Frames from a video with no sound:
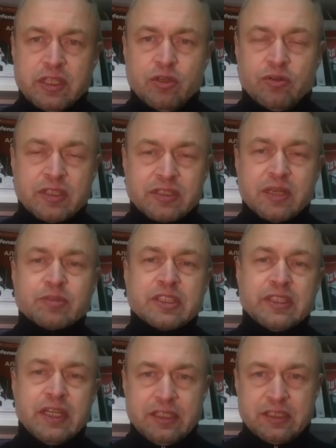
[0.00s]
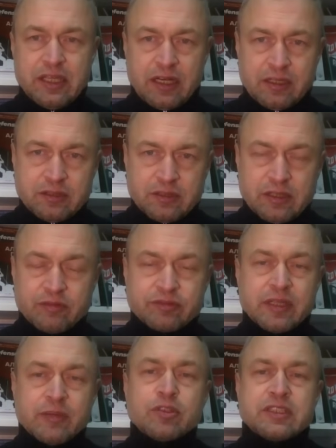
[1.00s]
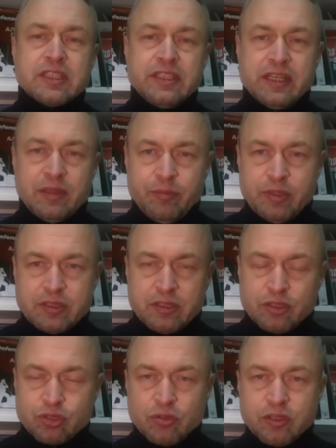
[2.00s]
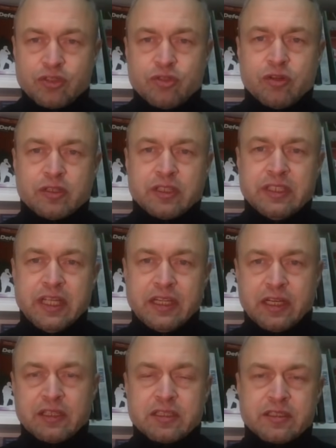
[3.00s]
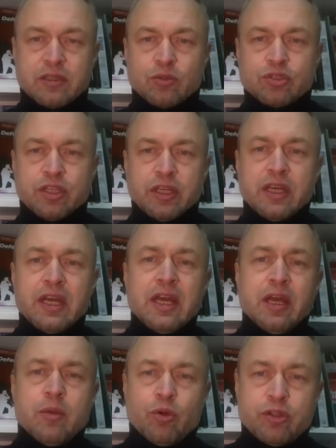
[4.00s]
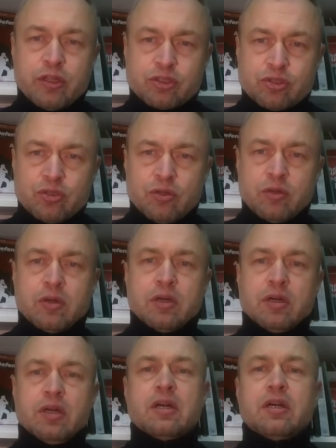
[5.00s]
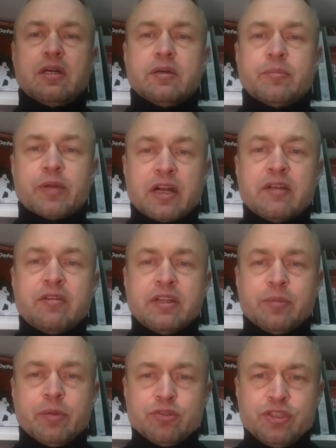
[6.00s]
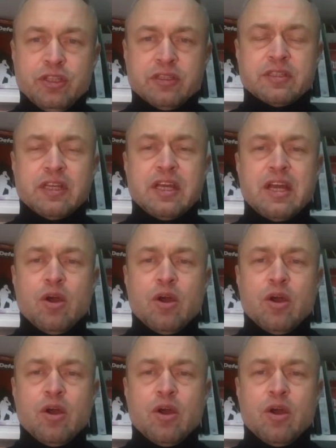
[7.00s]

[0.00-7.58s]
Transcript: остального. На самом-то деле не так. В самой статье написано, что на четвертый день, когда Залужный понял, что э, прорыва не получилось,